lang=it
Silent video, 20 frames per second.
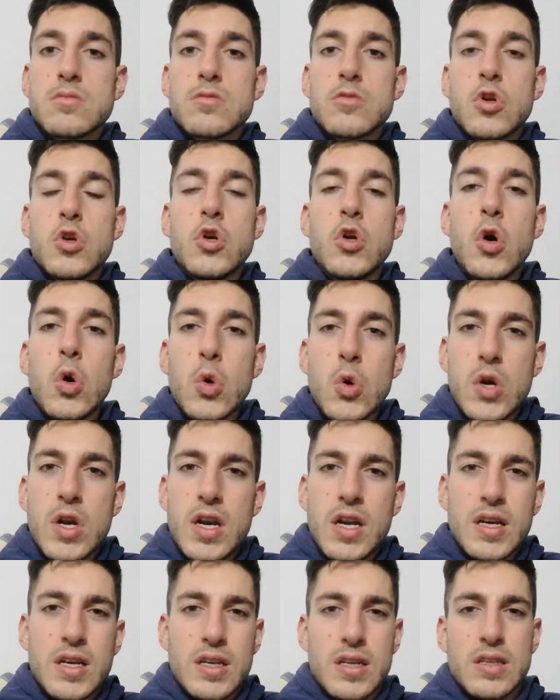
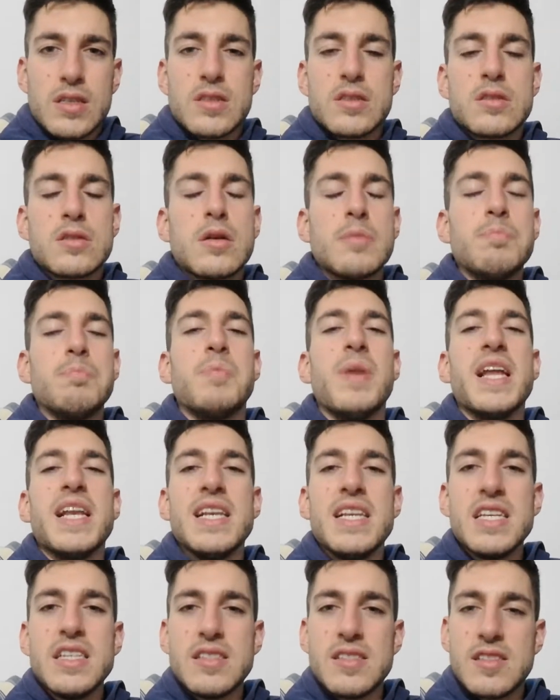non
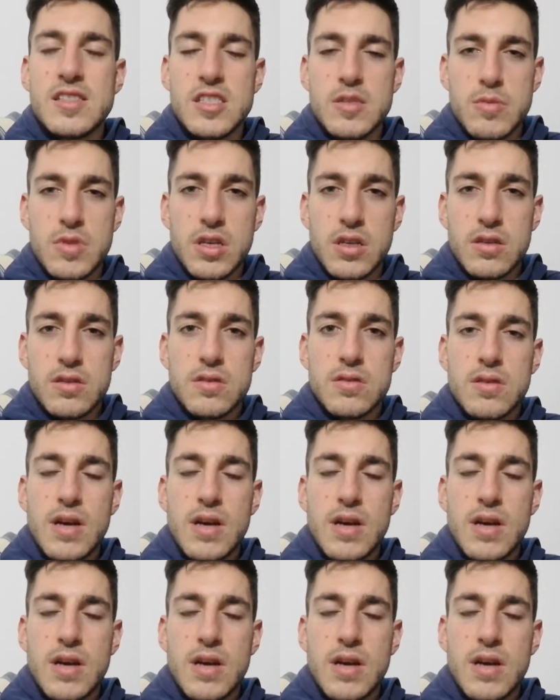bellissimi,